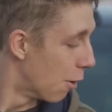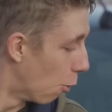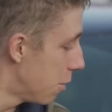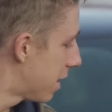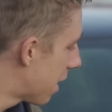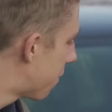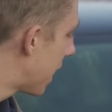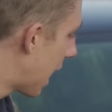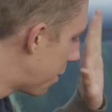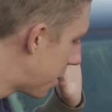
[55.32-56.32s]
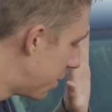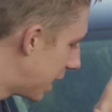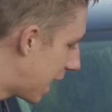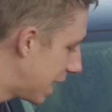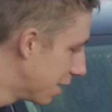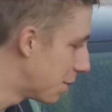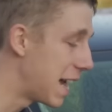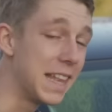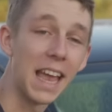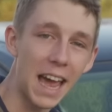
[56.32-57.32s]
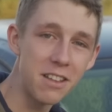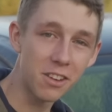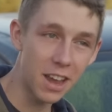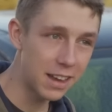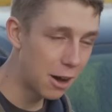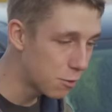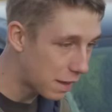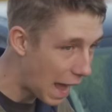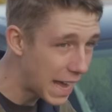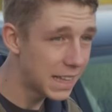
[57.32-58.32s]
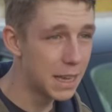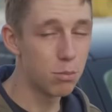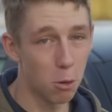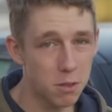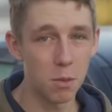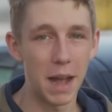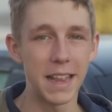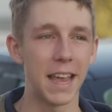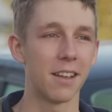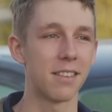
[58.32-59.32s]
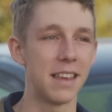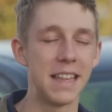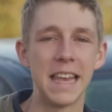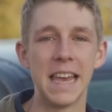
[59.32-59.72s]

Und deswegen habe ich mir ja hier meinen Ranger gekauft, eigentlich bloß zum Anhänger ziehen.